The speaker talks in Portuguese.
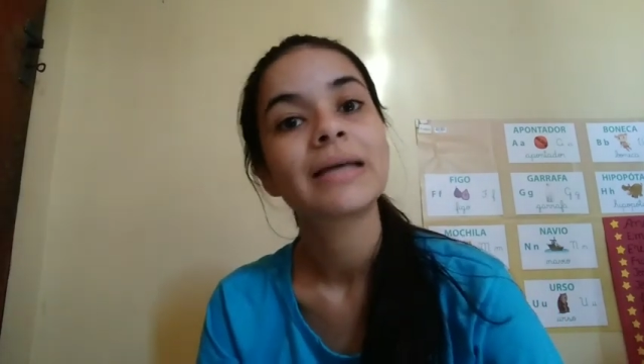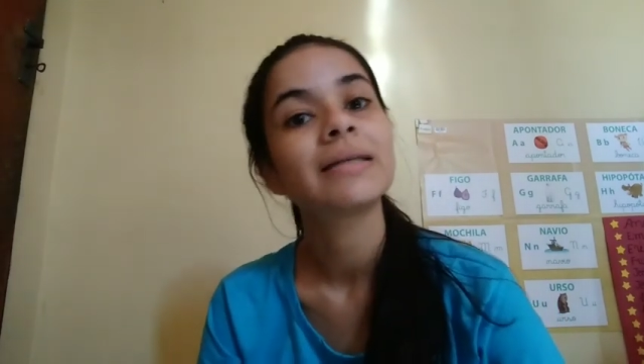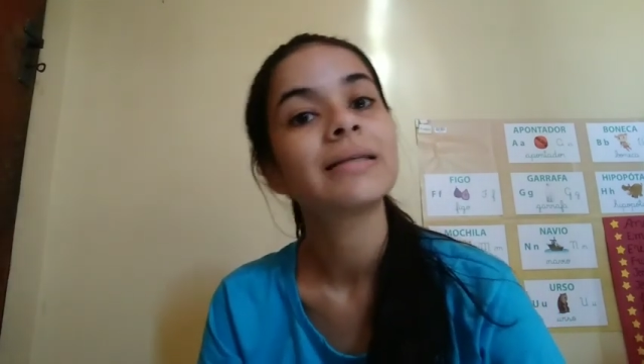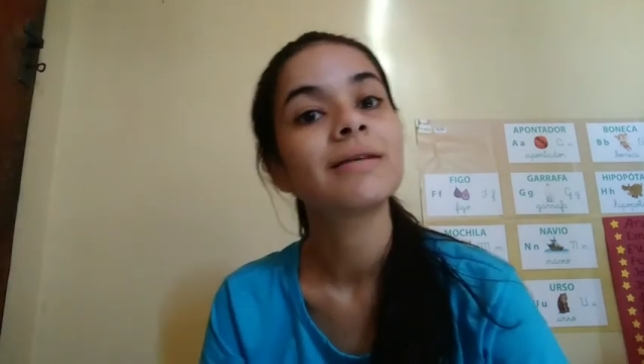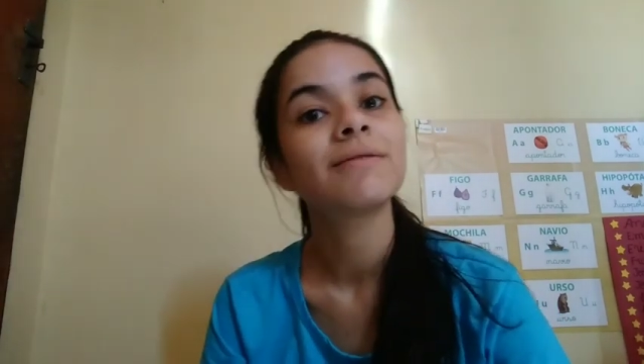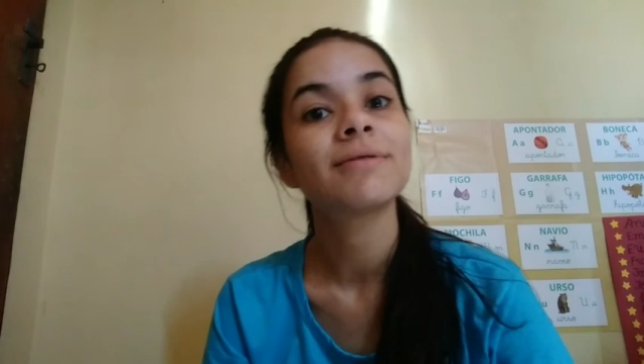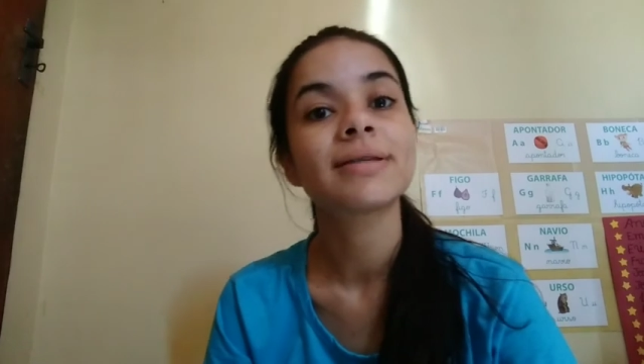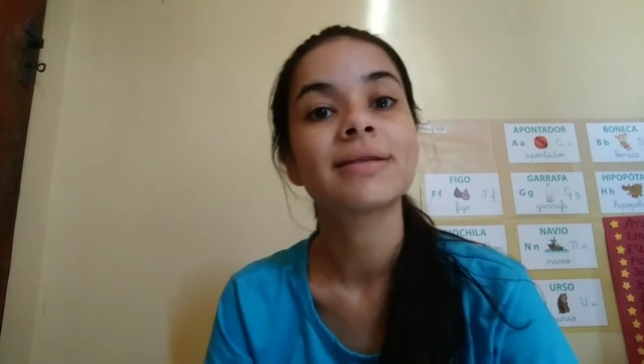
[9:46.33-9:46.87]

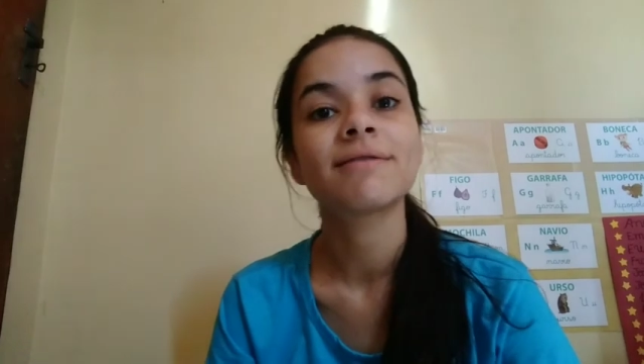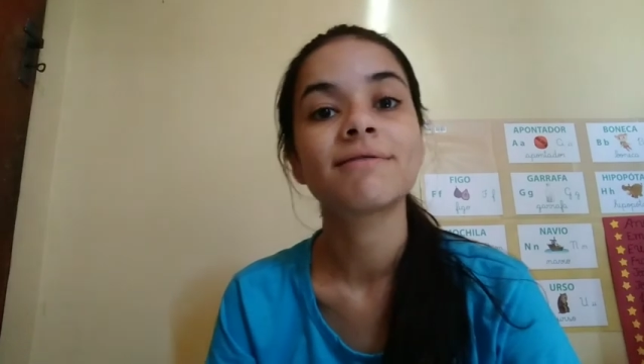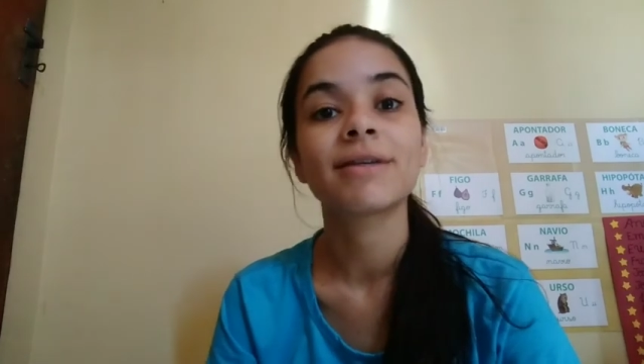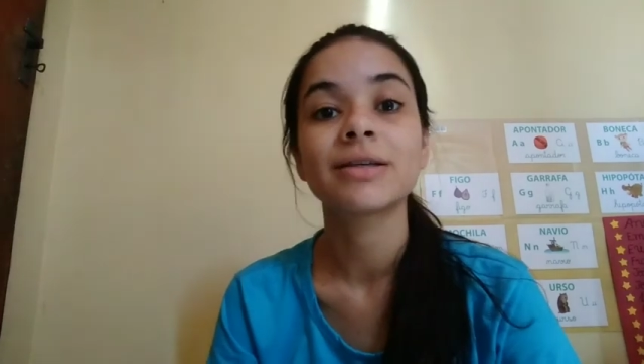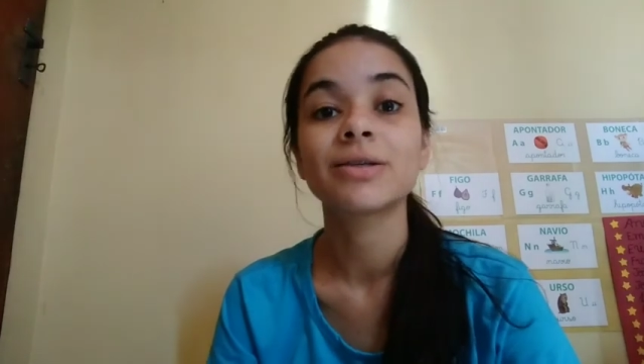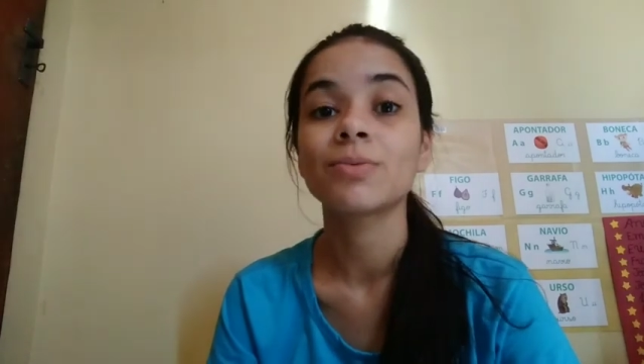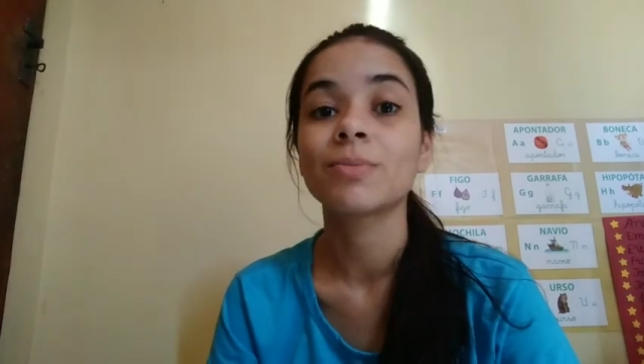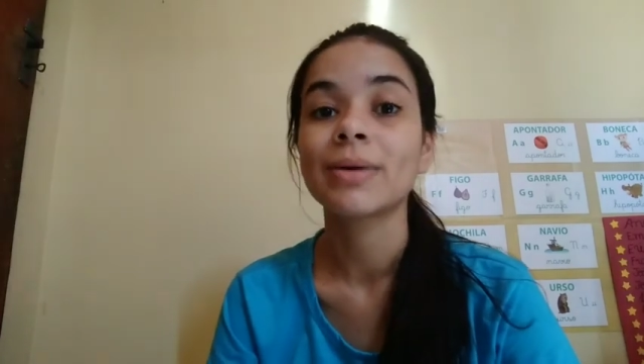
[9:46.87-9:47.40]
se você
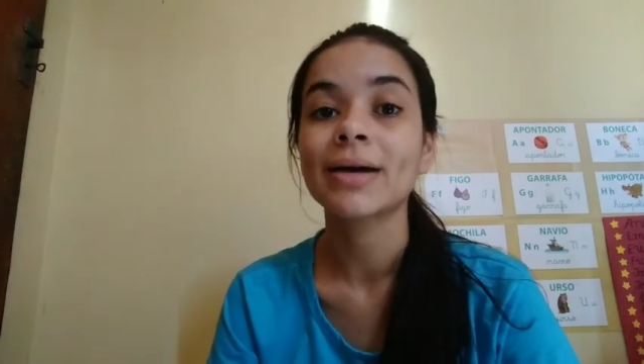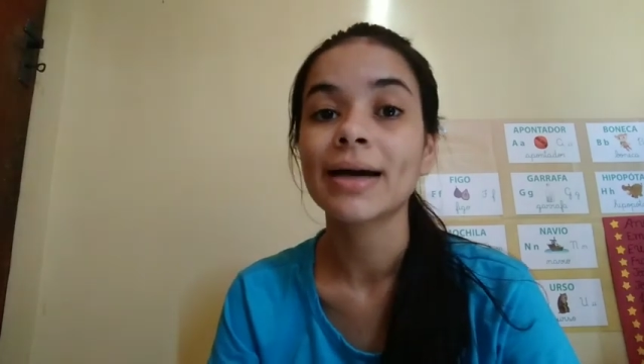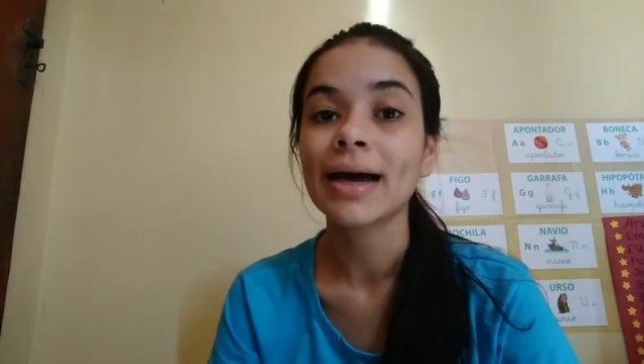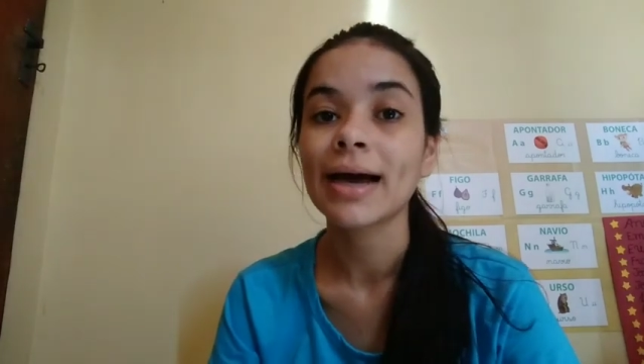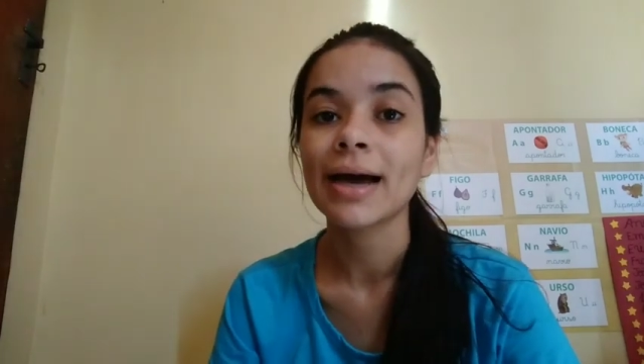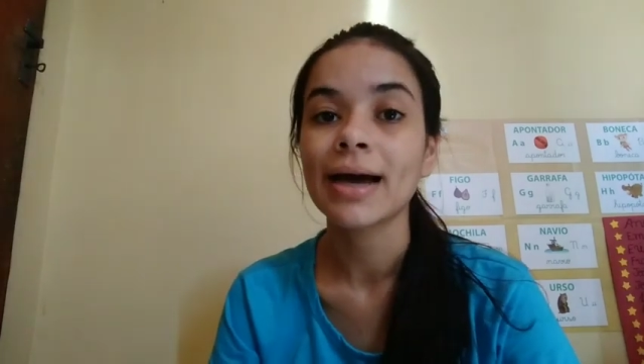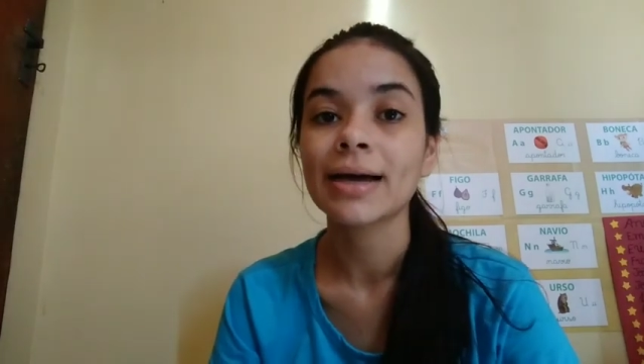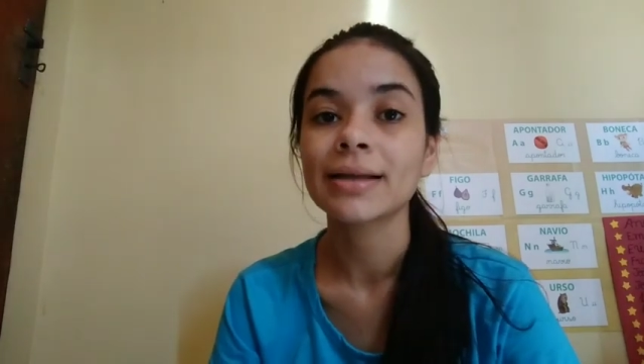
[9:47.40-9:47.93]
faz uma
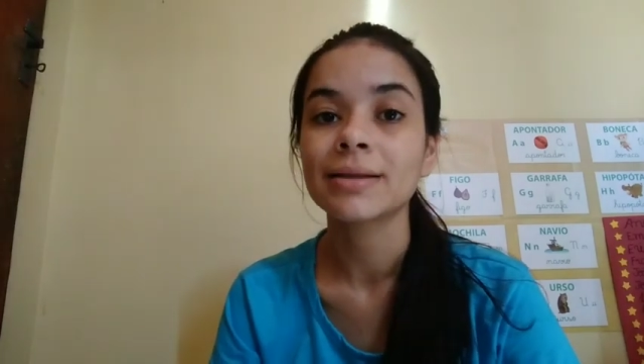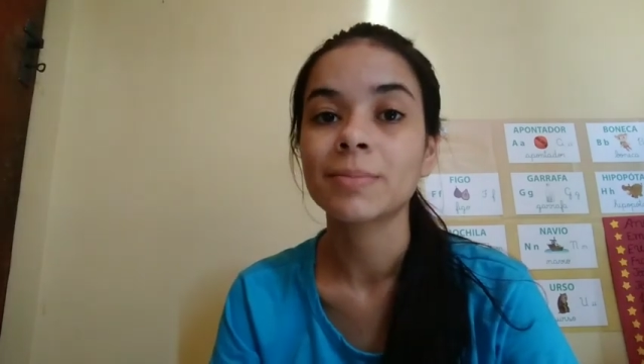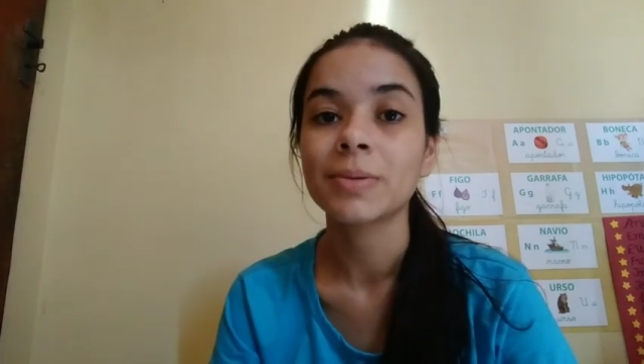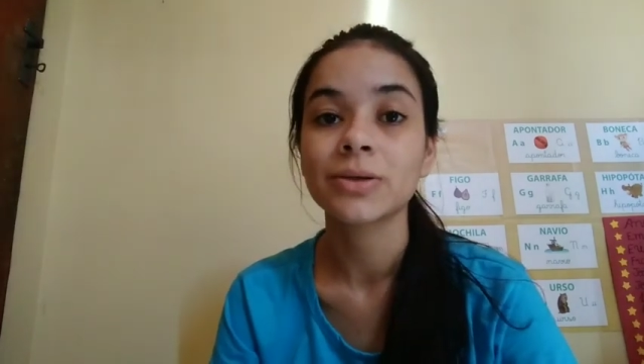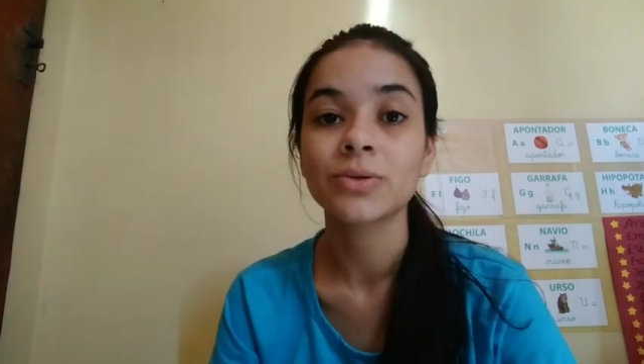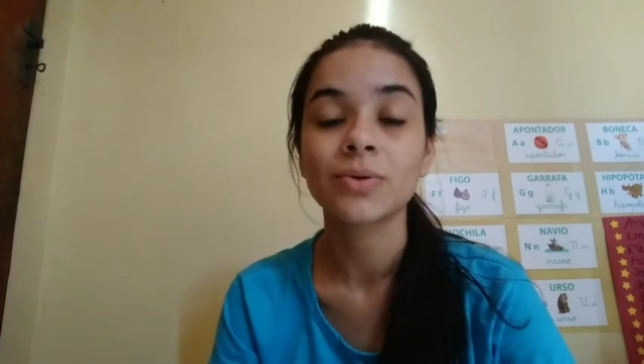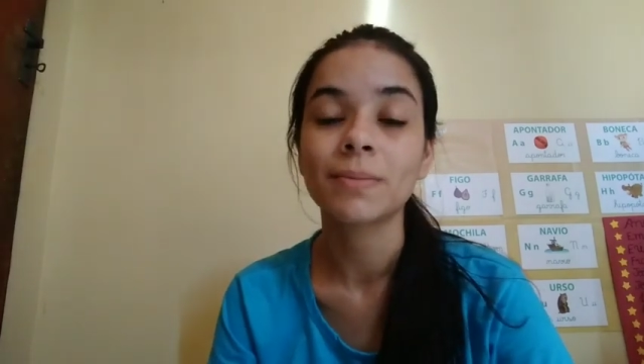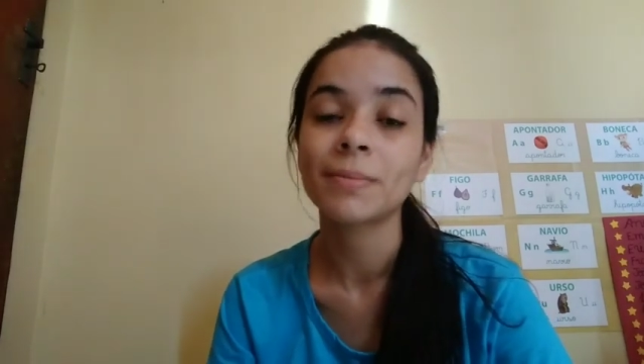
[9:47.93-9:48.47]
carta
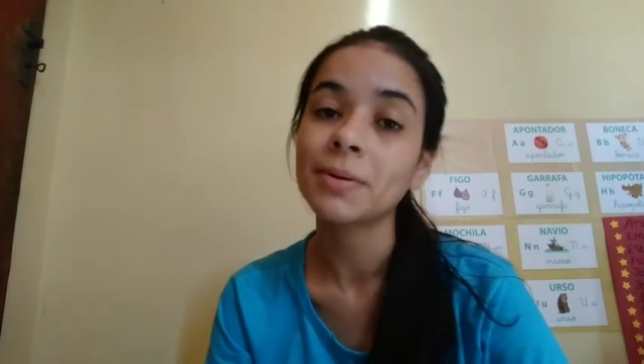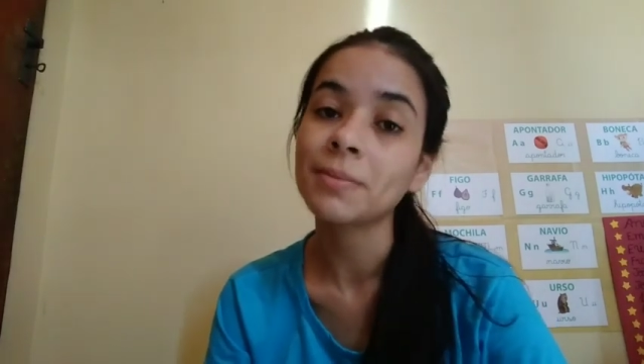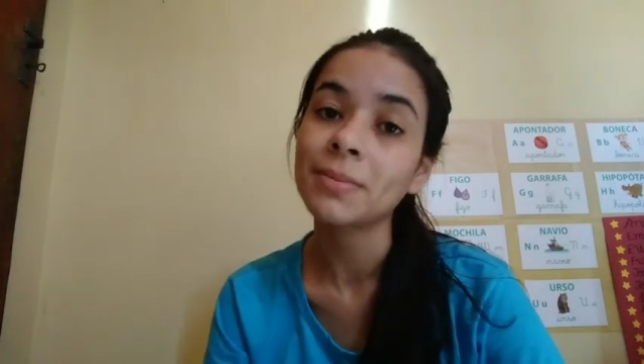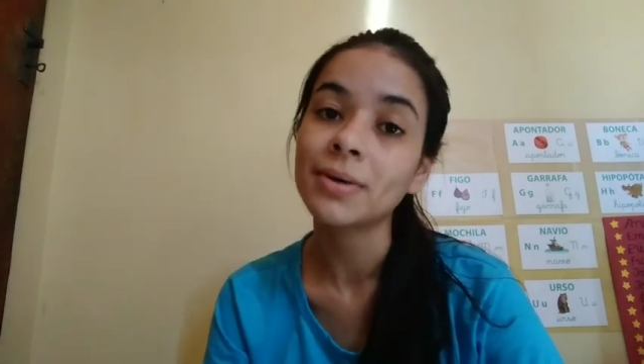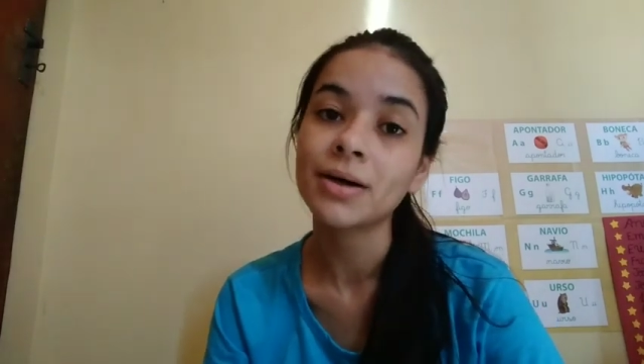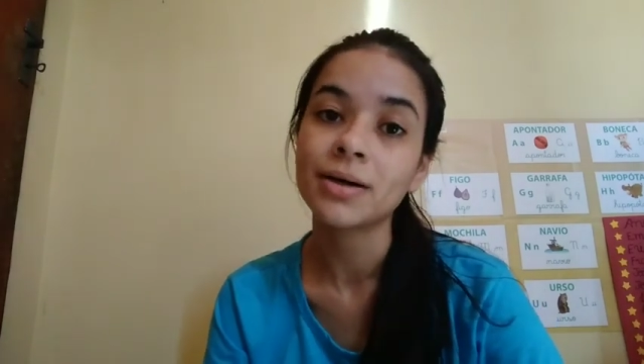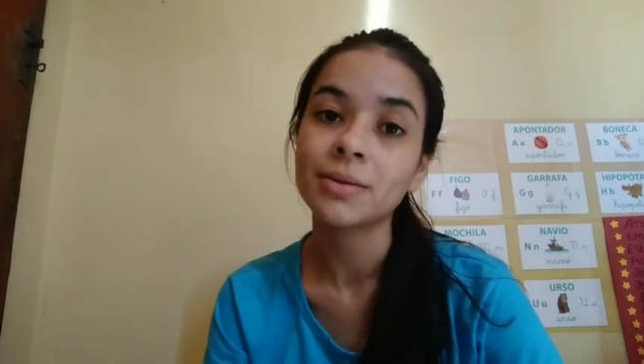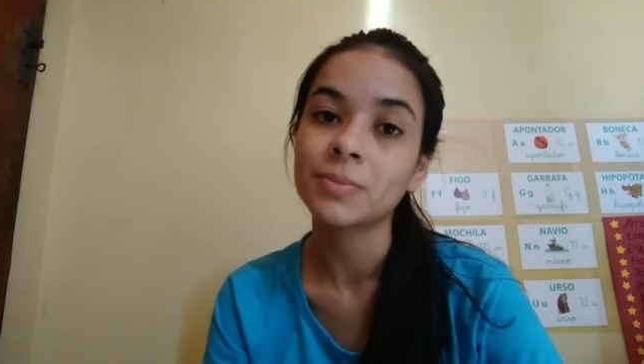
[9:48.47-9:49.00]
para sua
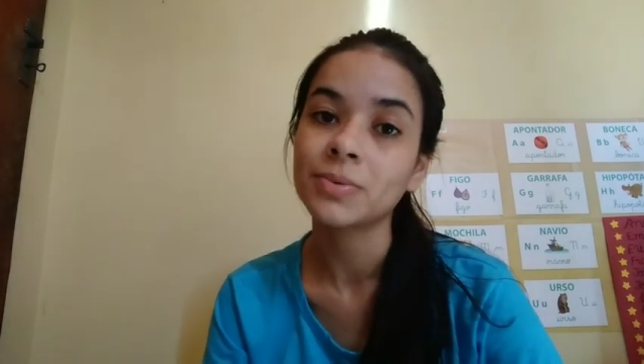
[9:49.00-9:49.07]
mamãe,